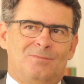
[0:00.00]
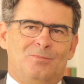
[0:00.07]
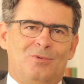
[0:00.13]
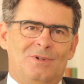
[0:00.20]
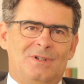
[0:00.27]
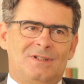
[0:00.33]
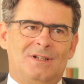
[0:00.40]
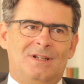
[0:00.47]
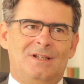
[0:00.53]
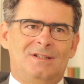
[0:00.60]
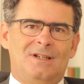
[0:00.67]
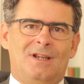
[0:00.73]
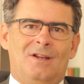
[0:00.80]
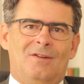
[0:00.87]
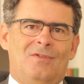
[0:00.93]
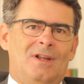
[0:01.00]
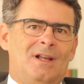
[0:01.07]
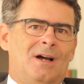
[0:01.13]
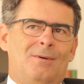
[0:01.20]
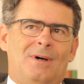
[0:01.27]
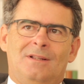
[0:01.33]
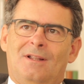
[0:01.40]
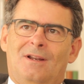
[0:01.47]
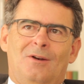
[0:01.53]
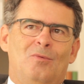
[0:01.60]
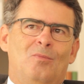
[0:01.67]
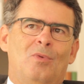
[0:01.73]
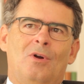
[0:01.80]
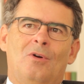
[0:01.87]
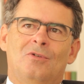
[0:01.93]
pues, qué significaba tener
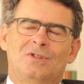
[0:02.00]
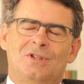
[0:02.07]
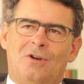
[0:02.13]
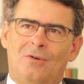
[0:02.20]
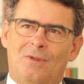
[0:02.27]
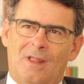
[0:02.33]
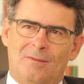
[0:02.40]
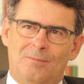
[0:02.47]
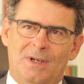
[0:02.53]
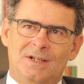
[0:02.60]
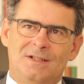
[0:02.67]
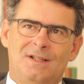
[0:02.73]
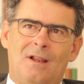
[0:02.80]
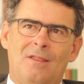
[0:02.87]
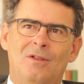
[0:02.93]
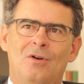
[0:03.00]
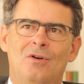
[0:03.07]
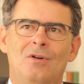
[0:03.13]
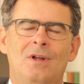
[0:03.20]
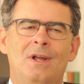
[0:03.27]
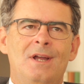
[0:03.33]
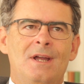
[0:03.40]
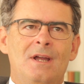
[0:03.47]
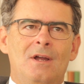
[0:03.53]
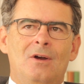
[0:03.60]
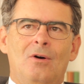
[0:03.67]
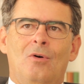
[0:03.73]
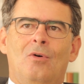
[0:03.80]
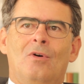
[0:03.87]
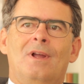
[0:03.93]
un buen consejo de administración
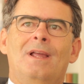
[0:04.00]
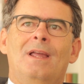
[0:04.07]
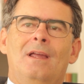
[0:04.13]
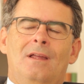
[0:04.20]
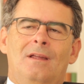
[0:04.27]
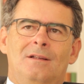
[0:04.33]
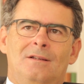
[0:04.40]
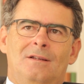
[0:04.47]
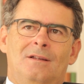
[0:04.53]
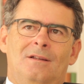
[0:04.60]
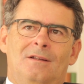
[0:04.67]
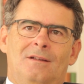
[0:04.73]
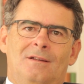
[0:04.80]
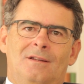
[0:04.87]
o qué